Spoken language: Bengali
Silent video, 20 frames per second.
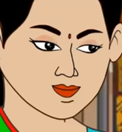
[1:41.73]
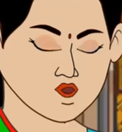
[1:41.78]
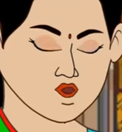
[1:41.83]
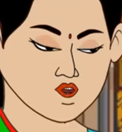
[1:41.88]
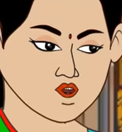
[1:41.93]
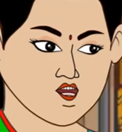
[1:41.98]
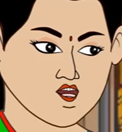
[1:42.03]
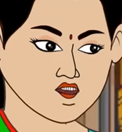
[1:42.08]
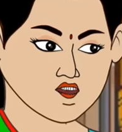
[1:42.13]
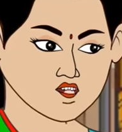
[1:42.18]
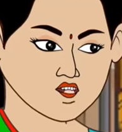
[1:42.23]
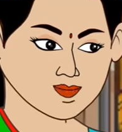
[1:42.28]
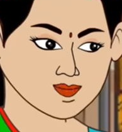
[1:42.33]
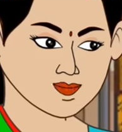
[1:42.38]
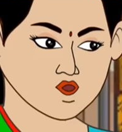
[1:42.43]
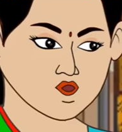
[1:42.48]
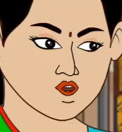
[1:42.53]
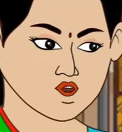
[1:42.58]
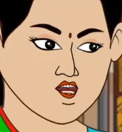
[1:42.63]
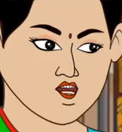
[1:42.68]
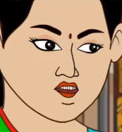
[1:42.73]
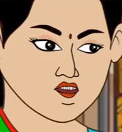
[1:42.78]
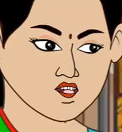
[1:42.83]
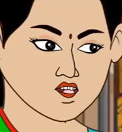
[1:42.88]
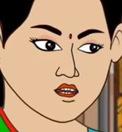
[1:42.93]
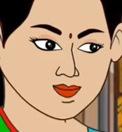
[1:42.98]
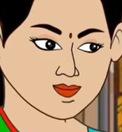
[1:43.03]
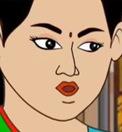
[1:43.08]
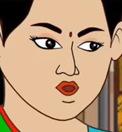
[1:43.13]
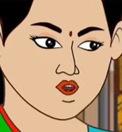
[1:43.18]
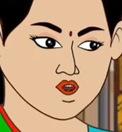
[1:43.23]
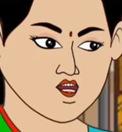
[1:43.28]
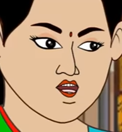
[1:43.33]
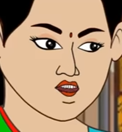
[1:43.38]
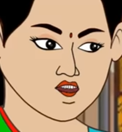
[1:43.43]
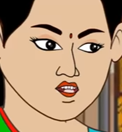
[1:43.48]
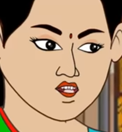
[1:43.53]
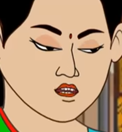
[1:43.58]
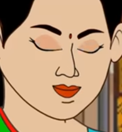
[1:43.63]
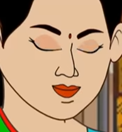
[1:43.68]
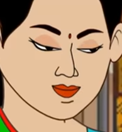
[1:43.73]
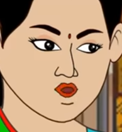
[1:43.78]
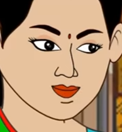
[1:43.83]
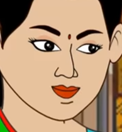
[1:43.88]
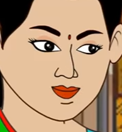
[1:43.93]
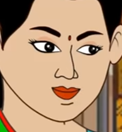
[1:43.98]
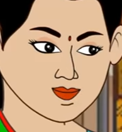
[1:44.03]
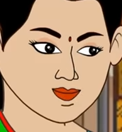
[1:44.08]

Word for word: সেটা নিয়ে তো তোমার কোনো মাথা ব্যথাও নেই